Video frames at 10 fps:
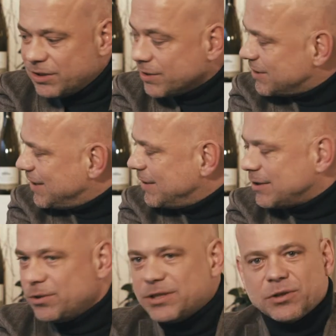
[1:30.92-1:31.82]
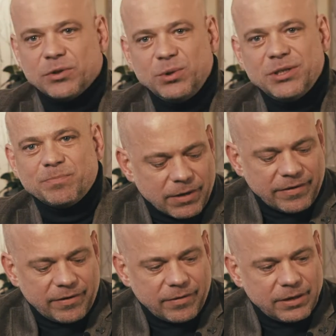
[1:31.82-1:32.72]
Interessant dazu ist auch süß. Das
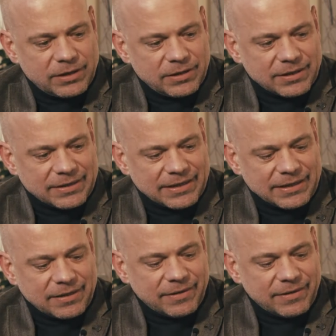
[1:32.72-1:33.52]
ist wirklich ein interessanter